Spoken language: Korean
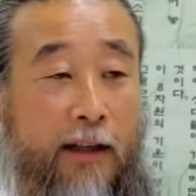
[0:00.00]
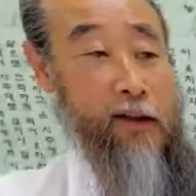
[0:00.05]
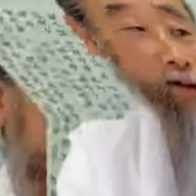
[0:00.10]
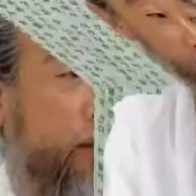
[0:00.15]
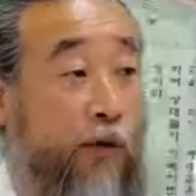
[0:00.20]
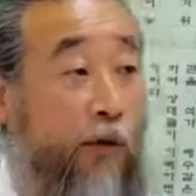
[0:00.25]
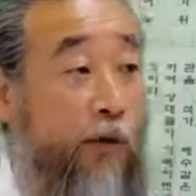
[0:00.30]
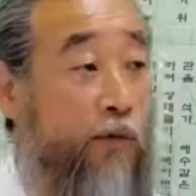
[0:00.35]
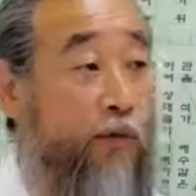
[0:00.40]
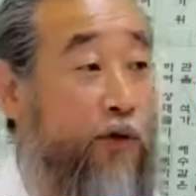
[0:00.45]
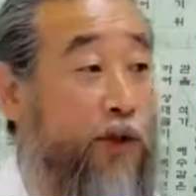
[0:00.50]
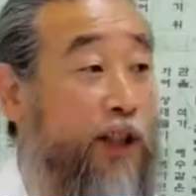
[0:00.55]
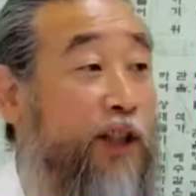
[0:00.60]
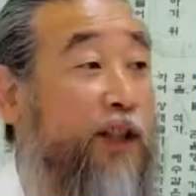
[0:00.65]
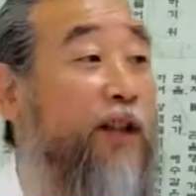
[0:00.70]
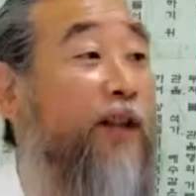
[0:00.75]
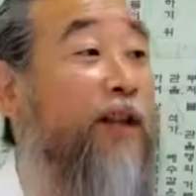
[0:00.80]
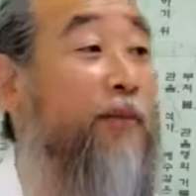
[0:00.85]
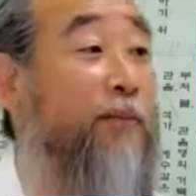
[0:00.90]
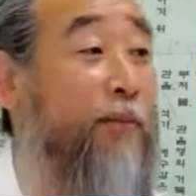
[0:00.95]

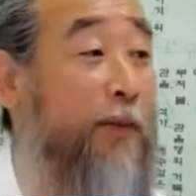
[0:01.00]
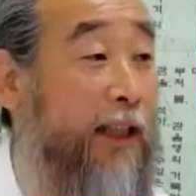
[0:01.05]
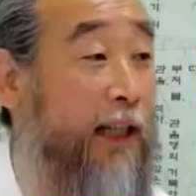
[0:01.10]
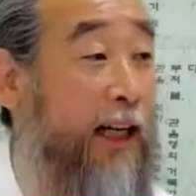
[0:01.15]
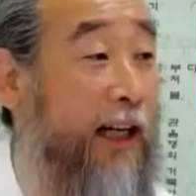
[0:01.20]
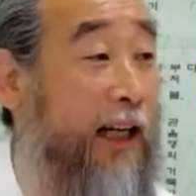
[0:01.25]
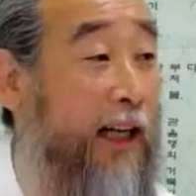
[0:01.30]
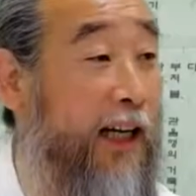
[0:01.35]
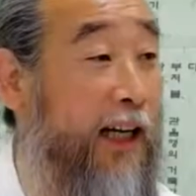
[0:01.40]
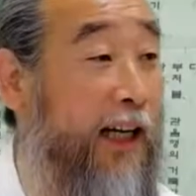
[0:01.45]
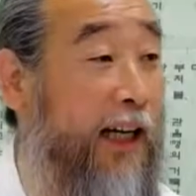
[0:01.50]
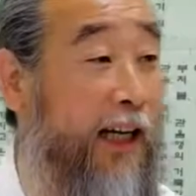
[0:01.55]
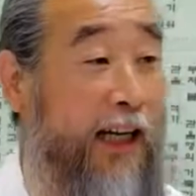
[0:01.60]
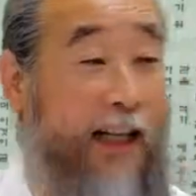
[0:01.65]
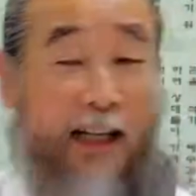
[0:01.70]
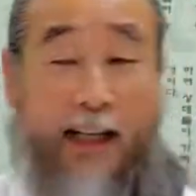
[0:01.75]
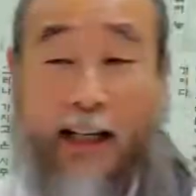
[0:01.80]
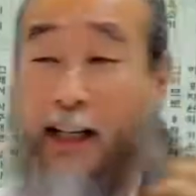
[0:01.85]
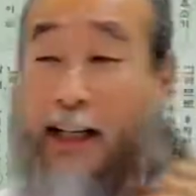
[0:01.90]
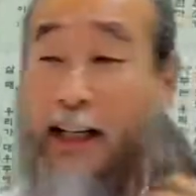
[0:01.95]
공부시킨 겁니다.
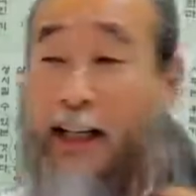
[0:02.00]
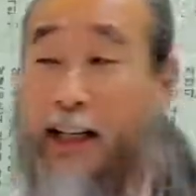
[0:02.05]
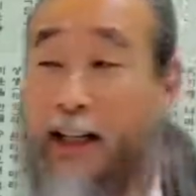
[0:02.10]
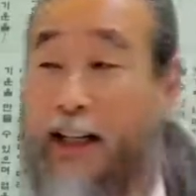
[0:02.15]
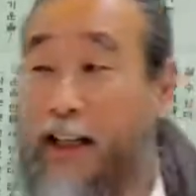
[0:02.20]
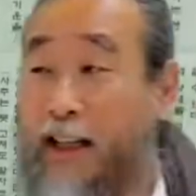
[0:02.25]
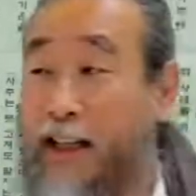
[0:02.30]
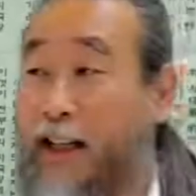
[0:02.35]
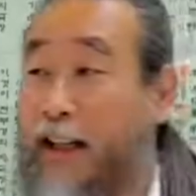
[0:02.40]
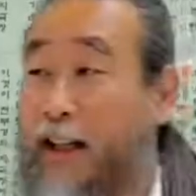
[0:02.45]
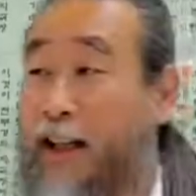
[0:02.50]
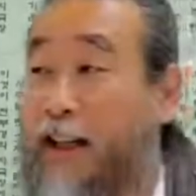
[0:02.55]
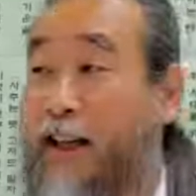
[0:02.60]
네?